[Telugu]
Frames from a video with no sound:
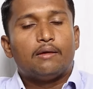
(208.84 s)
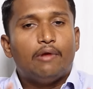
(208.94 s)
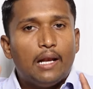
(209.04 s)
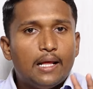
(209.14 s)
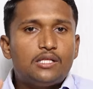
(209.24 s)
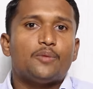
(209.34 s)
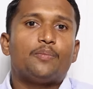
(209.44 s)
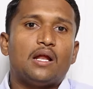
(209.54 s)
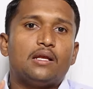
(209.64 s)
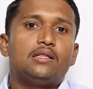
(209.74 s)
వీళ్ళు ఏది
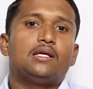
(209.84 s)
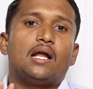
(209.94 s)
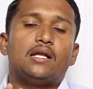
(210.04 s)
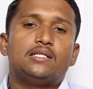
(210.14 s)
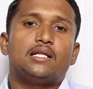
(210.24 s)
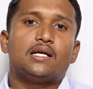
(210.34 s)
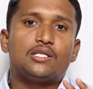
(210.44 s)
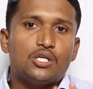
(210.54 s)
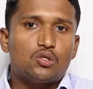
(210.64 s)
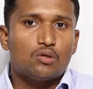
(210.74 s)
చెప్పినా నీతిగా నిజాయితీగా
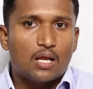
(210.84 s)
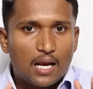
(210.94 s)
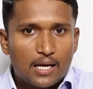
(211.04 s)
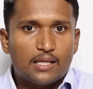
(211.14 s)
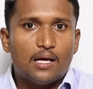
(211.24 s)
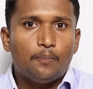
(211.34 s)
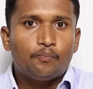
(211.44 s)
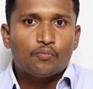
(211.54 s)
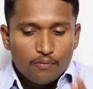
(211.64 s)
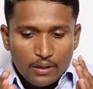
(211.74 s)
చేస్తున్నారా లేదా
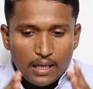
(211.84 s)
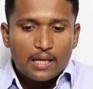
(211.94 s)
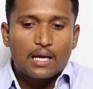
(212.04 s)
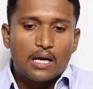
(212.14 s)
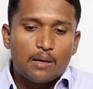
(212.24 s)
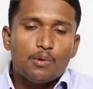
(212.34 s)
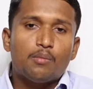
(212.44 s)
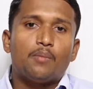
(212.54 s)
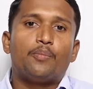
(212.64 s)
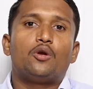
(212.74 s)
వీళ్ళ దగ్గర నమ్మి
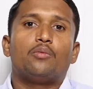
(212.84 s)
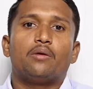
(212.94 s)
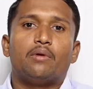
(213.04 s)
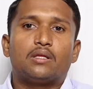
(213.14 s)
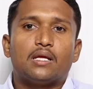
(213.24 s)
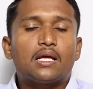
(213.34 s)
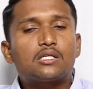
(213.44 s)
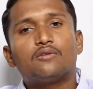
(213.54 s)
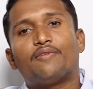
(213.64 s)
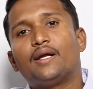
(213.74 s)
మనం పెట్టుబడి పెడితే
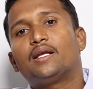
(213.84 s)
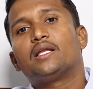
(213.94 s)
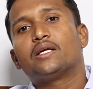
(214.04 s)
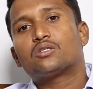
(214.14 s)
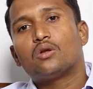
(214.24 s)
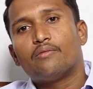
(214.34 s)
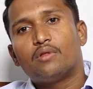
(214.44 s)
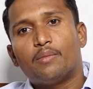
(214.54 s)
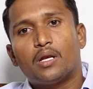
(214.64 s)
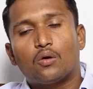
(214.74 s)
నెక్స్ట్ ఫైవ్ టెన్ ఇయర్స్లో ఏ
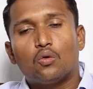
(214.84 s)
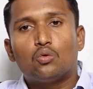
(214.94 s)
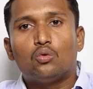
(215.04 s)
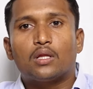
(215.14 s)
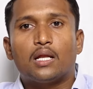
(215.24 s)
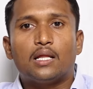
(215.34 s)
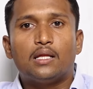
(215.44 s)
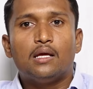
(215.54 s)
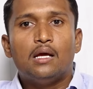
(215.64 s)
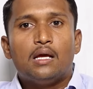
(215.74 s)
విధమైన గ్రోత్ ఉంటుంది
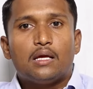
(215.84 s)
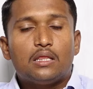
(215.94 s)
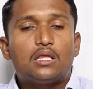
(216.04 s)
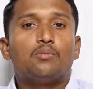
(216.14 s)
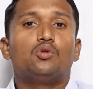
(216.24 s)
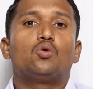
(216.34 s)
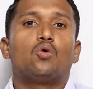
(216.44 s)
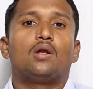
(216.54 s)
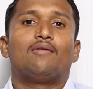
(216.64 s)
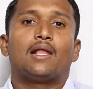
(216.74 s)
అన్నది ఇంతకుముందు
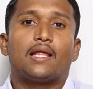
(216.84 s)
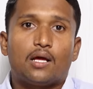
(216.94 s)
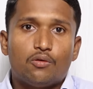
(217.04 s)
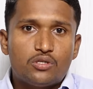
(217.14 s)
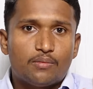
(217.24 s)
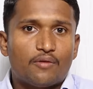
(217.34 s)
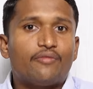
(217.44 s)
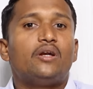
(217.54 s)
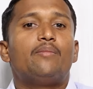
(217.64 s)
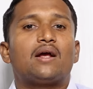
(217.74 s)
కొన్న వాళ్ళ దగ్గర నుంచి మన
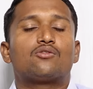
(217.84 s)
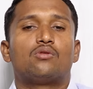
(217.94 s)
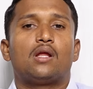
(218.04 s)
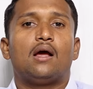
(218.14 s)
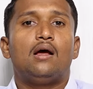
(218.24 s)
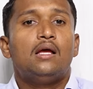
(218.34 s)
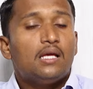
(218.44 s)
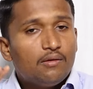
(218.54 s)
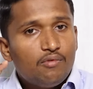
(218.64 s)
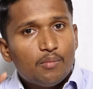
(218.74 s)
ఫీడ్బ్యాక్స్ ఉన్నాయా
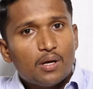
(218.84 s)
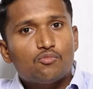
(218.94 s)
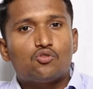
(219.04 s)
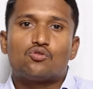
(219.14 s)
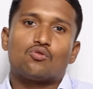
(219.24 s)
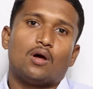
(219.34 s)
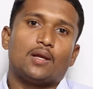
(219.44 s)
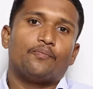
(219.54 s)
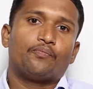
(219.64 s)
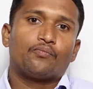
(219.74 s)
ఇవి మనం చూసుకోవాలి